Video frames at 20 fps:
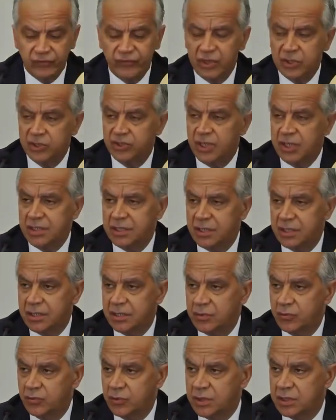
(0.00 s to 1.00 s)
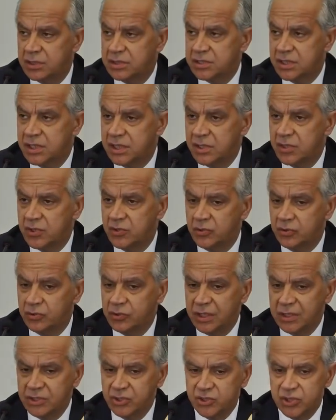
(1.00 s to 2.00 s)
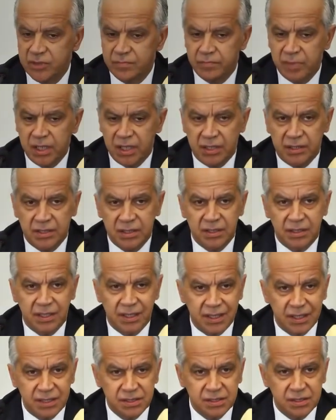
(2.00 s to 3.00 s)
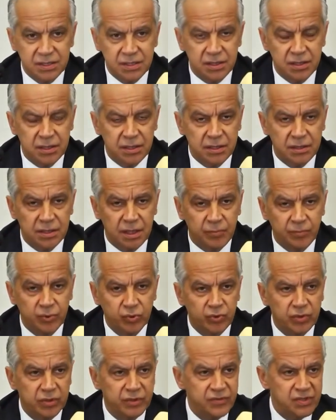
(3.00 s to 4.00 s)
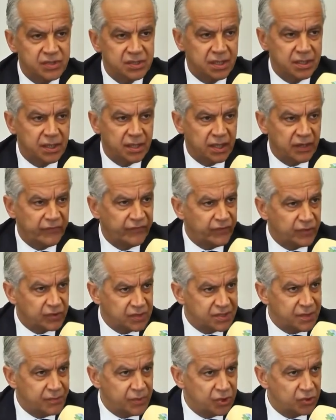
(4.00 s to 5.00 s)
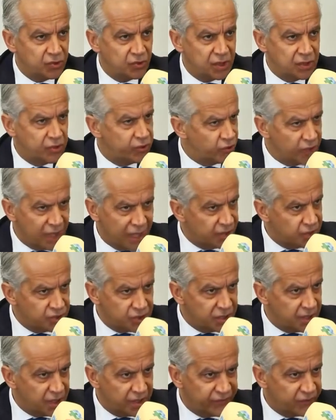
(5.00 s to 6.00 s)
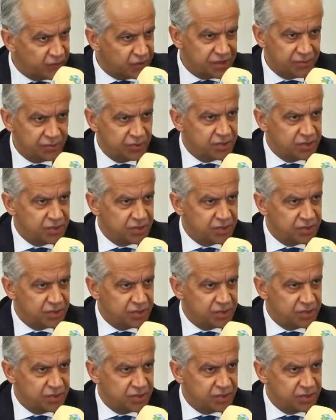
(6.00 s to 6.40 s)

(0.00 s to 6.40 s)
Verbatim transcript: convergente di un segno tangibile di interesse dal punto di vista del rafforzamento degli organici e delle forze di